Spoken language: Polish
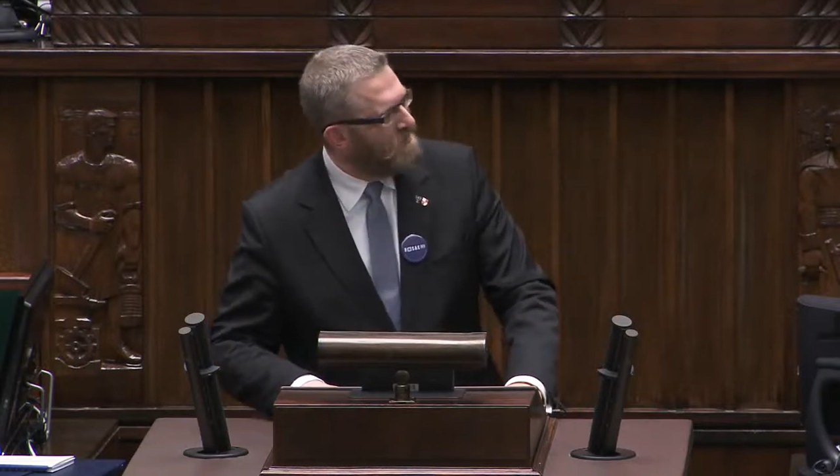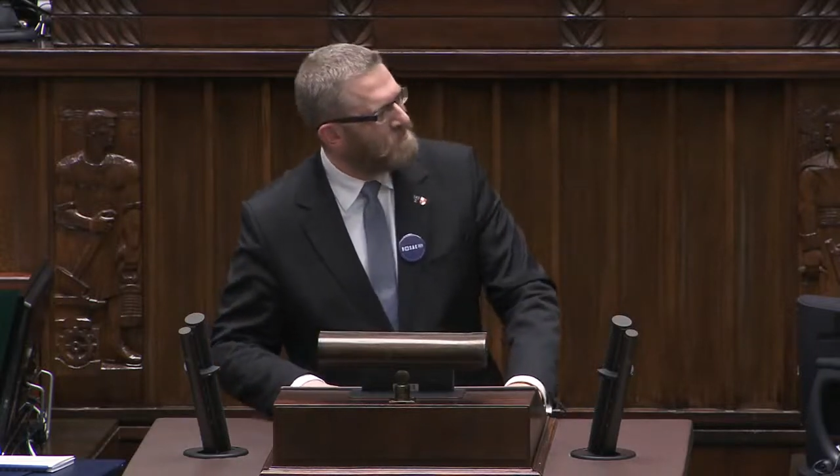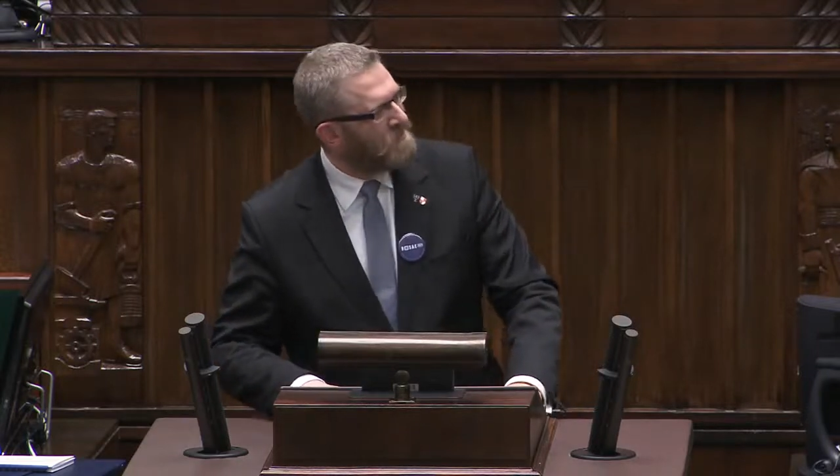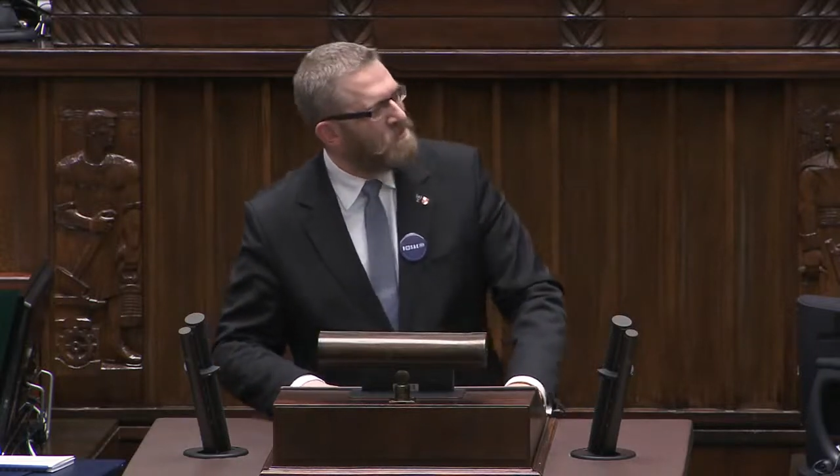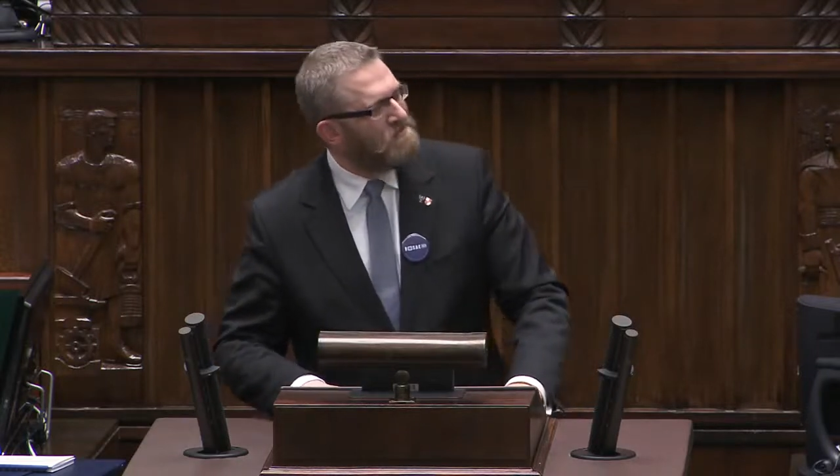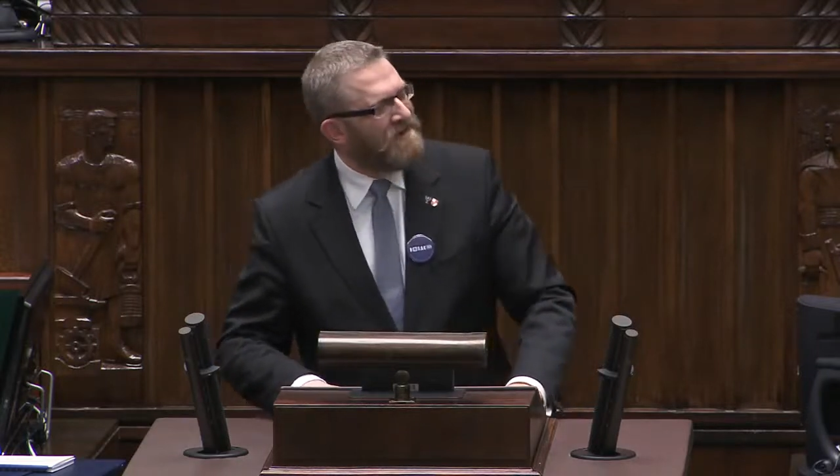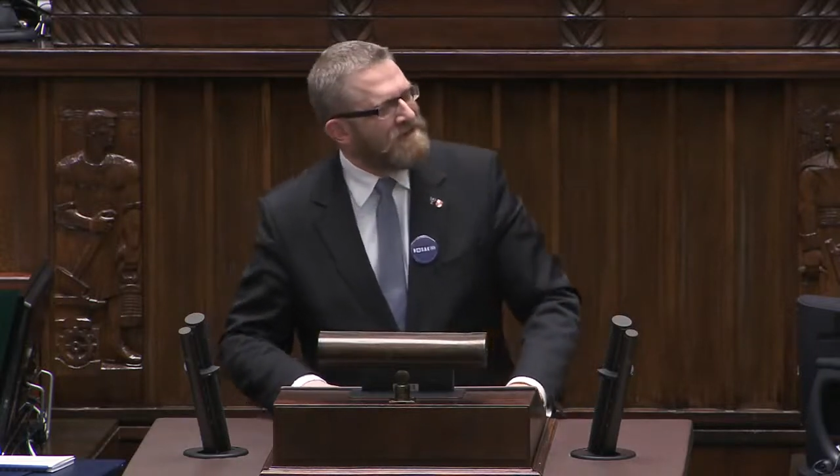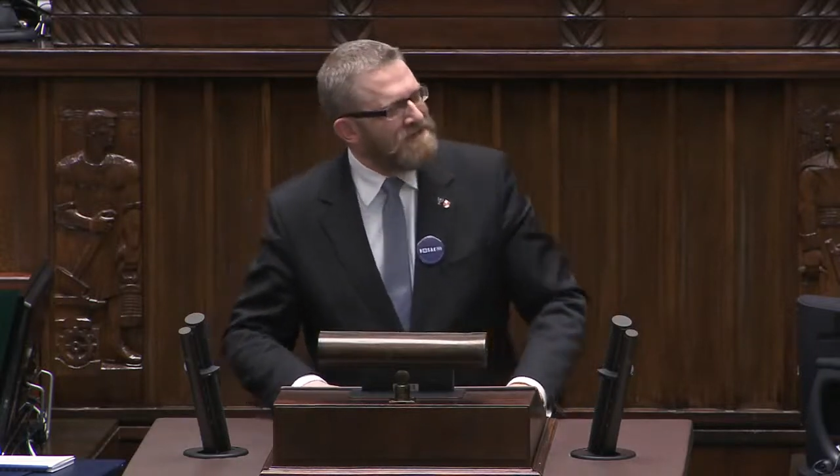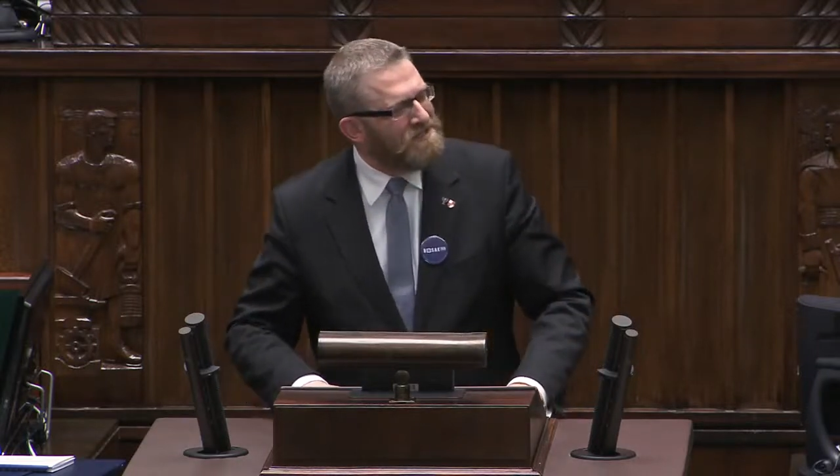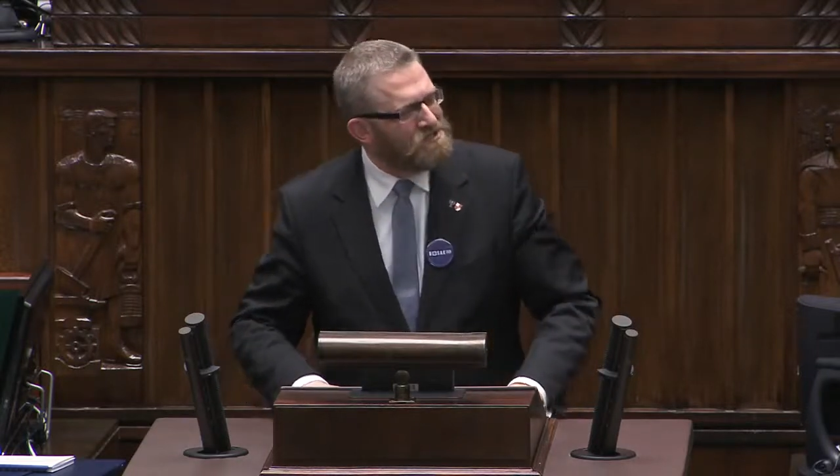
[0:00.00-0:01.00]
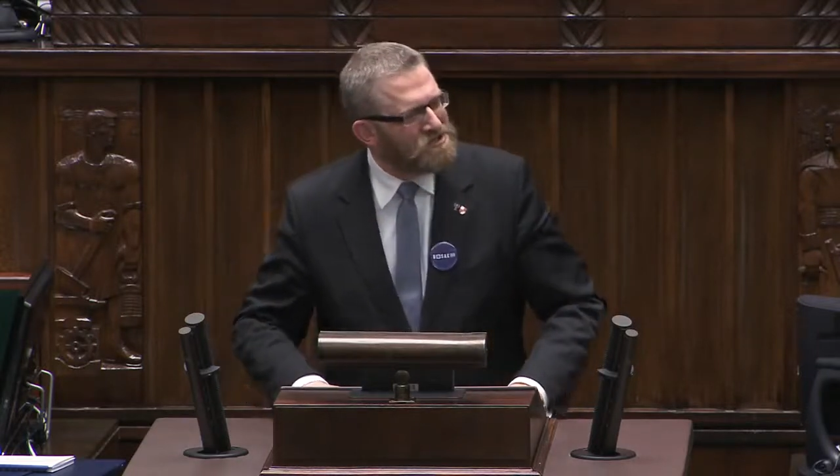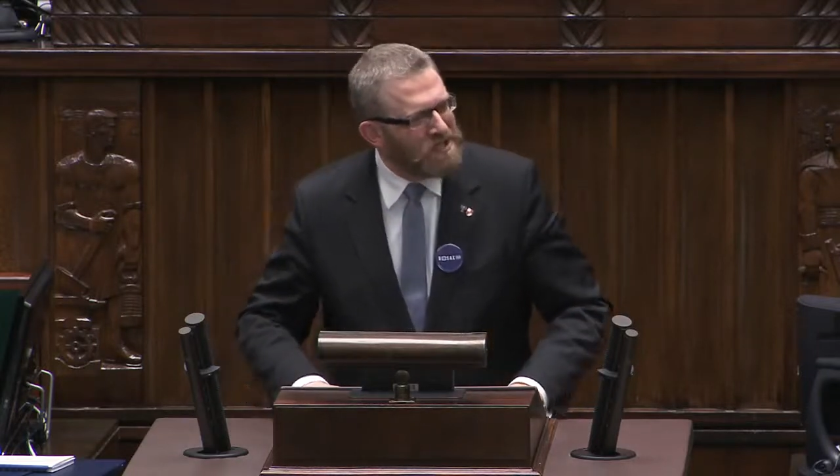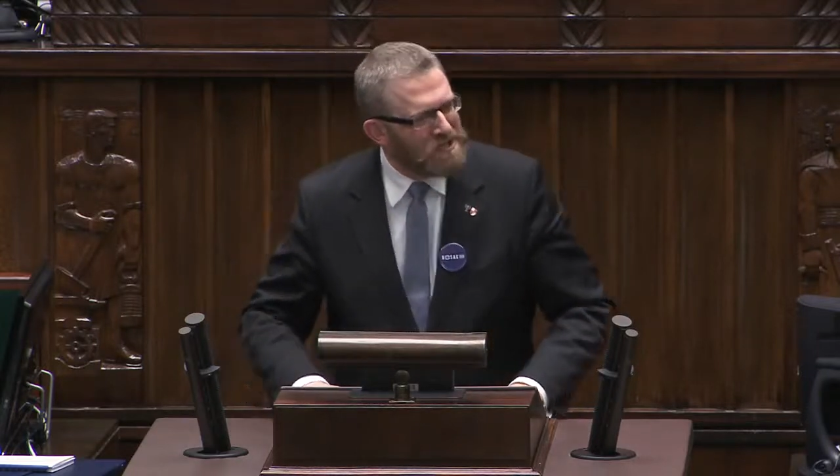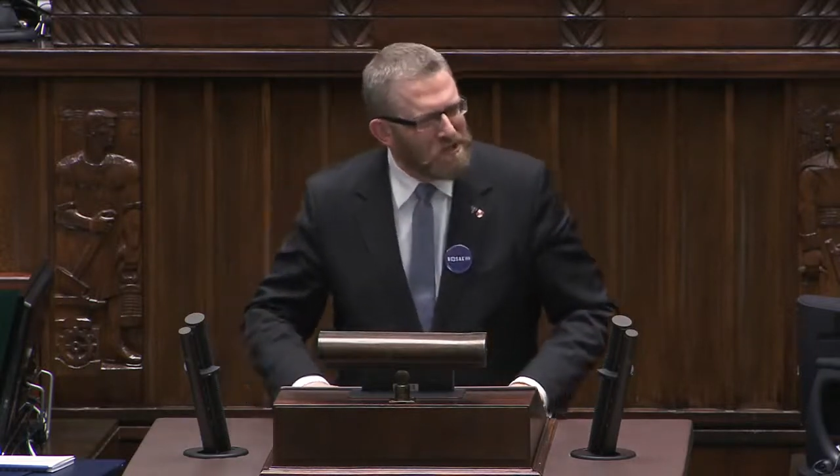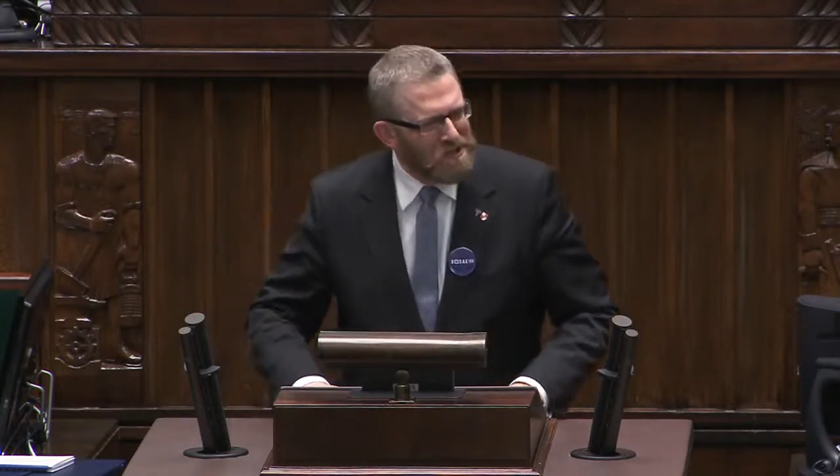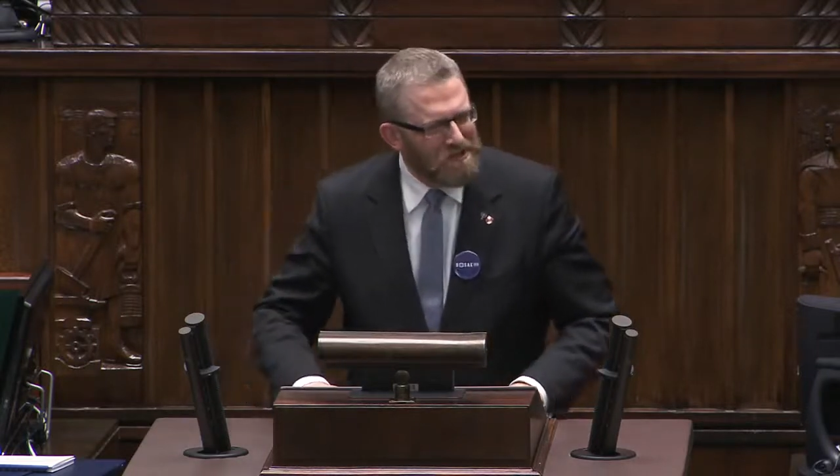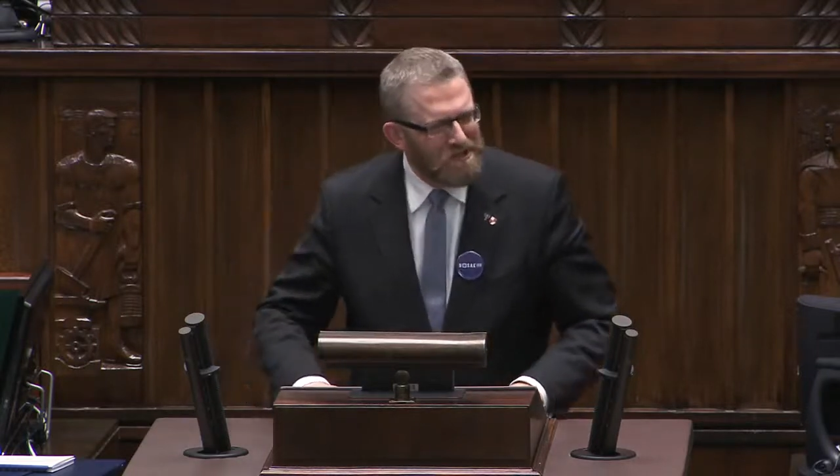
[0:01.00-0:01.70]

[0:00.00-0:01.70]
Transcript: tego ewangelicznego